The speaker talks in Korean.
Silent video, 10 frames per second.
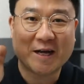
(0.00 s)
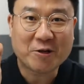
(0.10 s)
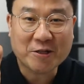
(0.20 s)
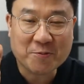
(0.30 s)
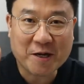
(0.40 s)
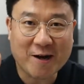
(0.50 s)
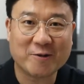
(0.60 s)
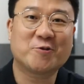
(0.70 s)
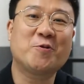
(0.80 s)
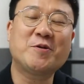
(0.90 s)

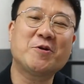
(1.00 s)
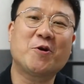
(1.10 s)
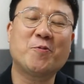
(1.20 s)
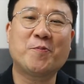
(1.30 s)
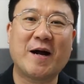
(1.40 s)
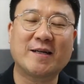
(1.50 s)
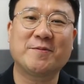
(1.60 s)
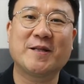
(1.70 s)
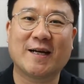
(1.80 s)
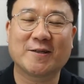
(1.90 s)
안녕하십니까 수험생 여러분
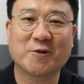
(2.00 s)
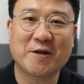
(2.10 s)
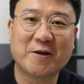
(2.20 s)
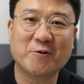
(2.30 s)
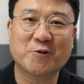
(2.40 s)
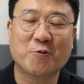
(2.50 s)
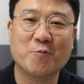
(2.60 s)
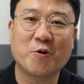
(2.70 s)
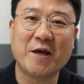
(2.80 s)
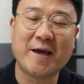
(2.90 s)
반갑습니다 저는 해커스
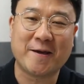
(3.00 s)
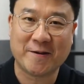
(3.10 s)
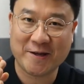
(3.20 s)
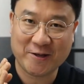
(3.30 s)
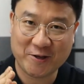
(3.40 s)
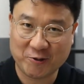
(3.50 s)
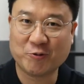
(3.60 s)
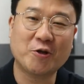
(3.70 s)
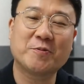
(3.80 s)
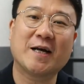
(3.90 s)
공무원의
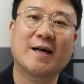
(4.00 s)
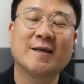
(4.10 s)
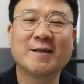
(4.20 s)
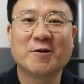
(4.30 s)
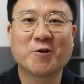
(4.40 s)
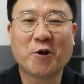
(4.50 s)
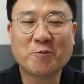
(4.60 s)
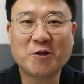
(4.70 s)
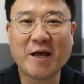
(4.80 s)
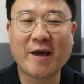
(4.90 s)
이중석입니다
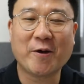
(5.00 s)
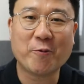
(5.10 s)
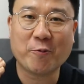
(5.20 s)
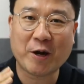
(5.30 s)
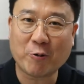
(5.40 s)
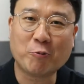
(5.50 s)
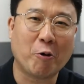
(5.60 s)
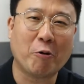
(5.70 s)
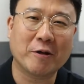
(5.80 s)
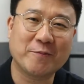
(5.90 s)
여러분들의
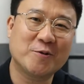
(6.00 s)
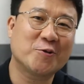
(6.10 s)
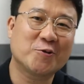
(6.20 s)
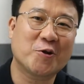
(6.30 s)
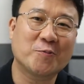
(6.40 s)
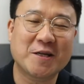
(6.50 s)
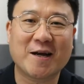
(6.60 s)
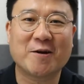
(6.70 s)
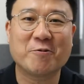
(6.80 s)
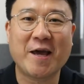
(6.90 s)
외롭고 힘든
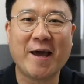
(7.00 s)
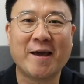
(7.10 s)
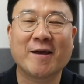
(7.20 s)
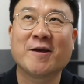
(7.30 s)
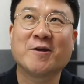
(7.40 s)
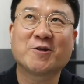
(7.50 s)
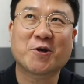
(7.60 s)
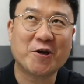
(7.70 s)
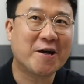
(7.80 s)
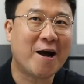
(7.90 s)
수험생활을 위해
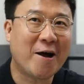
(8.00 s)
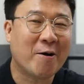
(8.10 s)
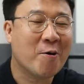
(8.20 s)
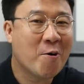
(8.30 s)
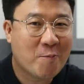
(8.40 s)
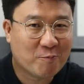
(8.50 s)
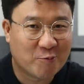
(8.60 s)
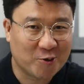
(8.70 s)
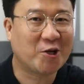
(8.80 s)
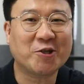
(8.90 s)
저희가
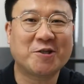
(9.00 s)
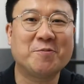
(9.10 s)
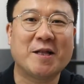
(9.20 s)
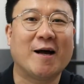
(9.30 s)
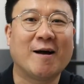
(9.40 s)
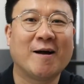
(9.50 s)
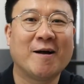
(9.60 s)
뭉쳤습니다